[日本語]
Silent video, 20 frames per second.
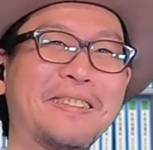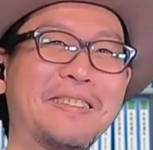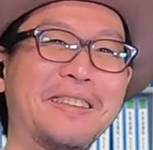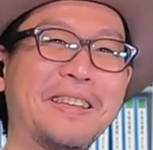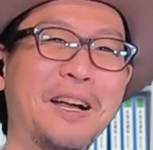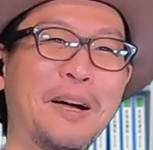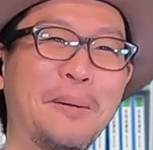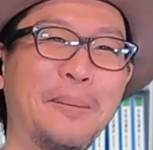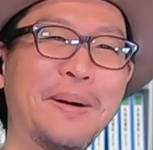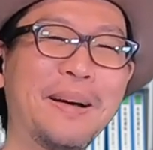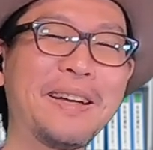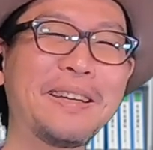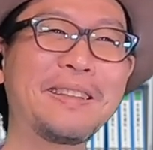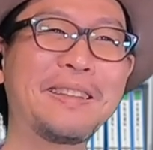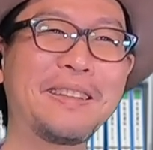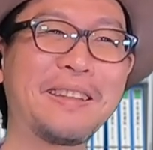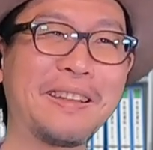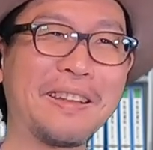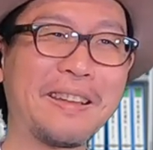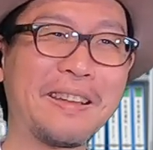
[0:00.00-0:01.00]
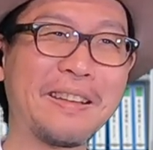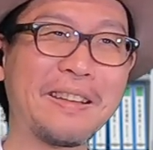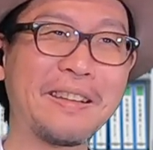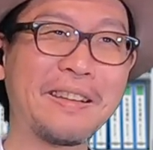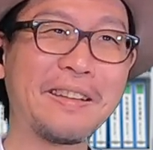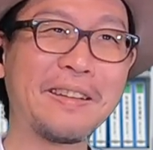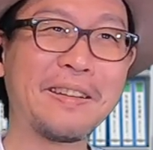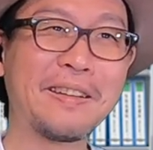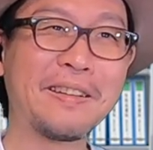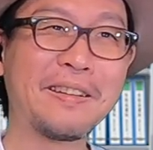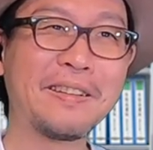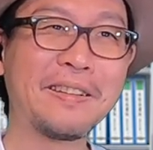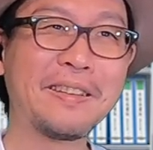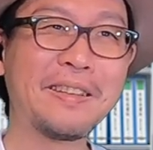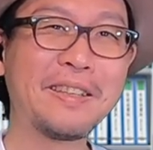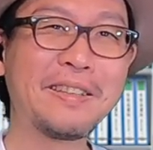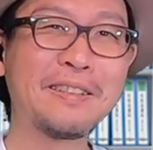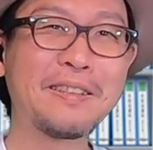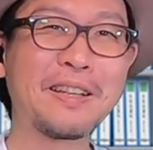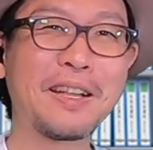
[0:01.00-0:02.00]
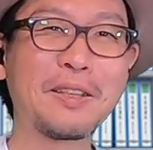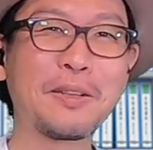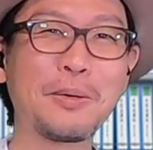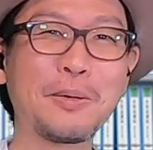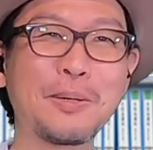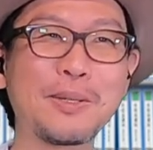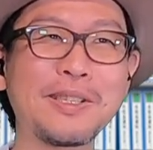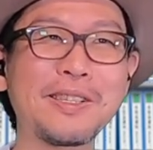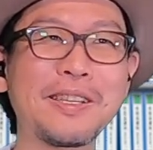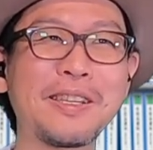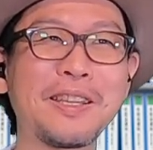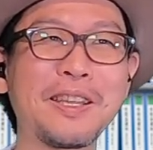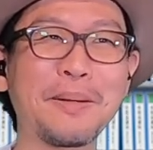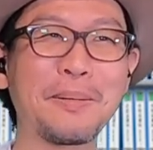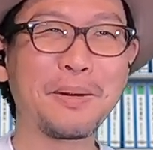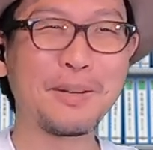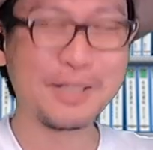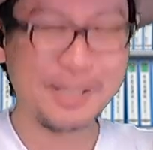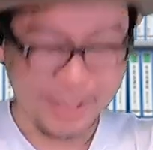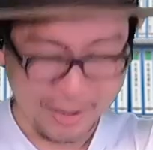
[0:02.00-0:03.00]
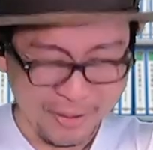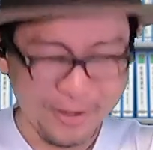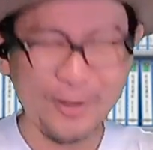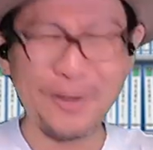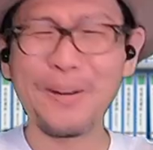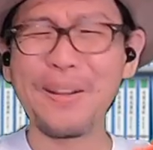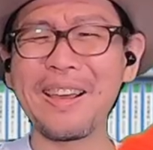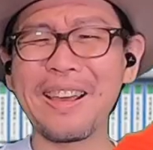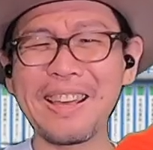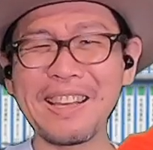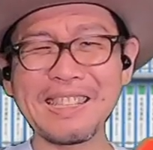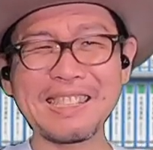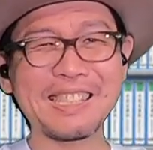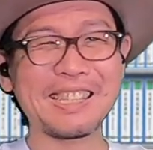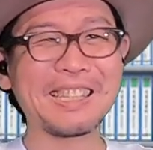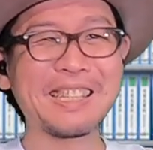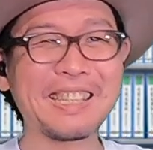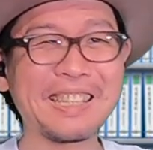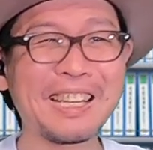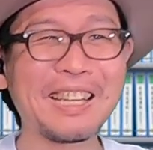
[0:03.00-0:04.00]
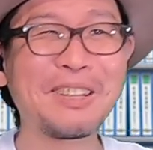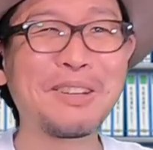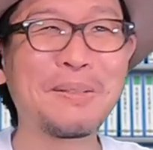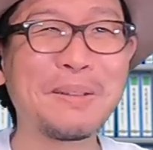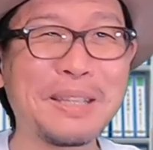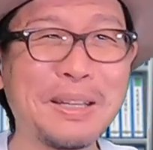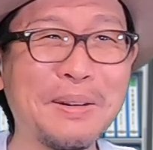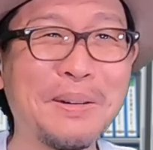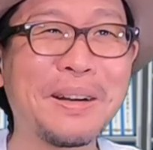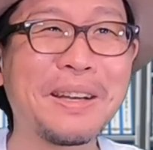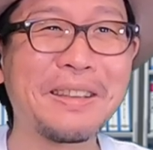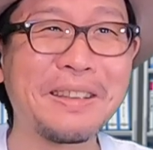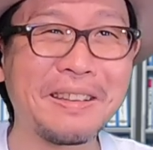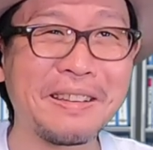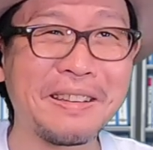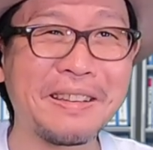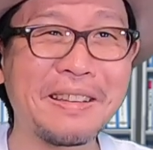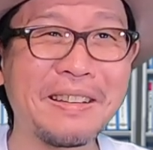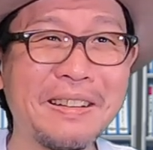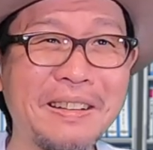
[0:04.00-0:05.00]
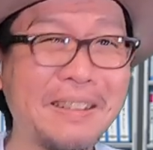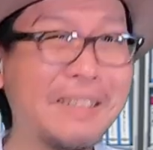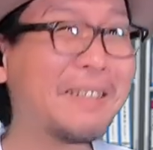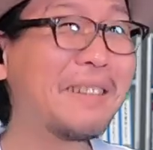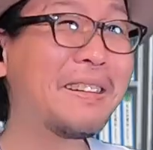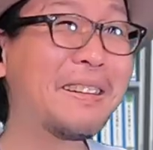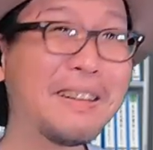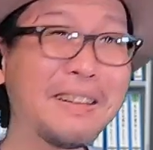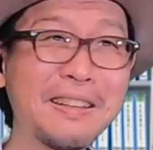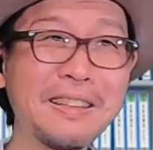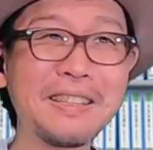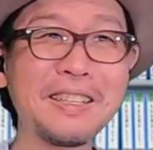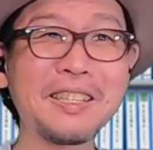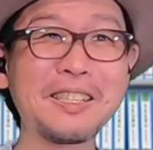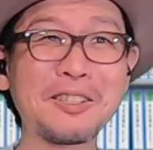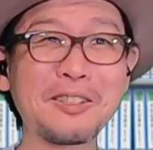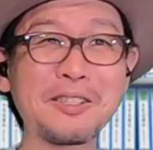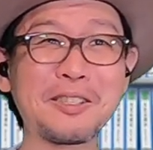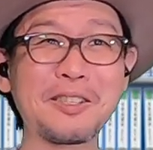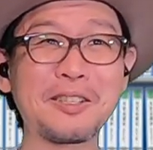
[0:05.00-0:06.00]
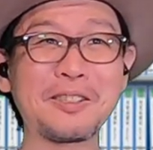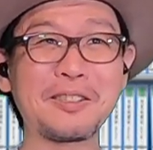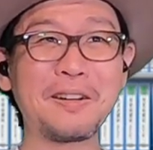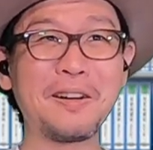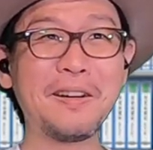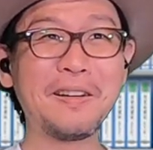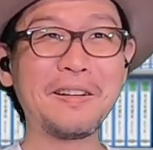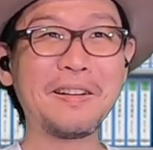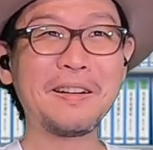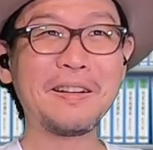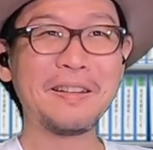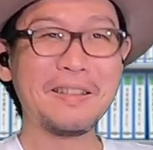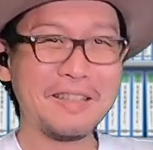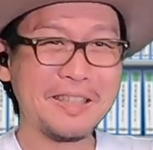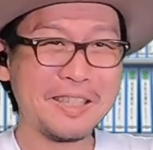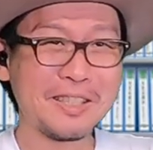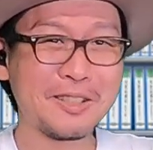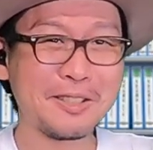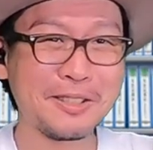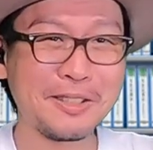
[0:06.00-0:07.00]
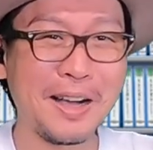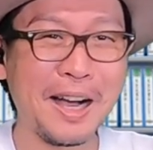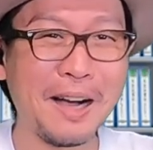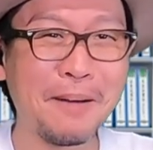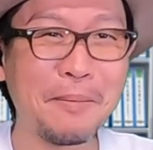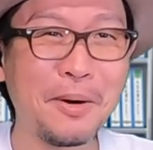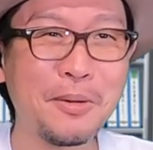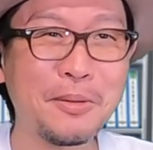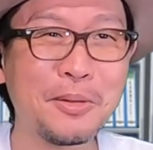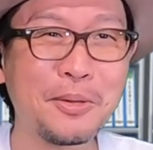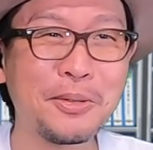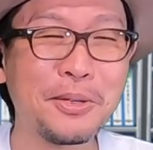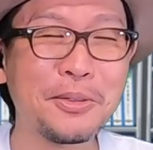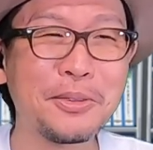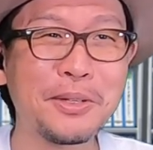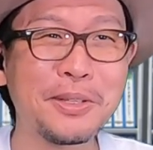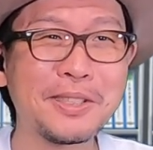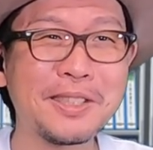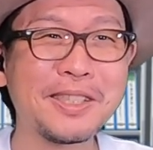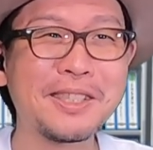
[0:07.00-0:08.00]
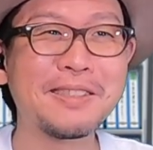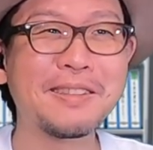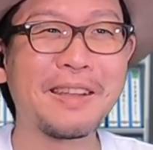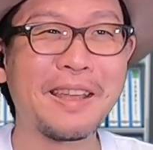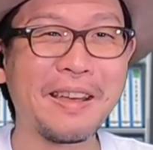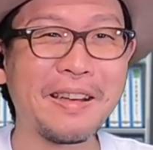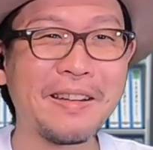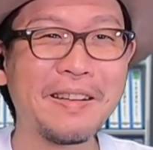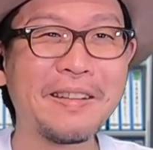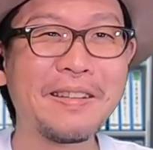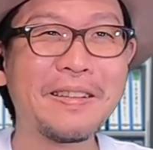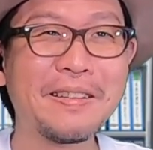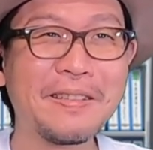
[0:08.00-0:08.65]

やばいって。いくら同性でも、それ絶対止めた方がいい。あいいぞいいぞいいぞ。いいぞいいぞ。波紋をどんどん作れ。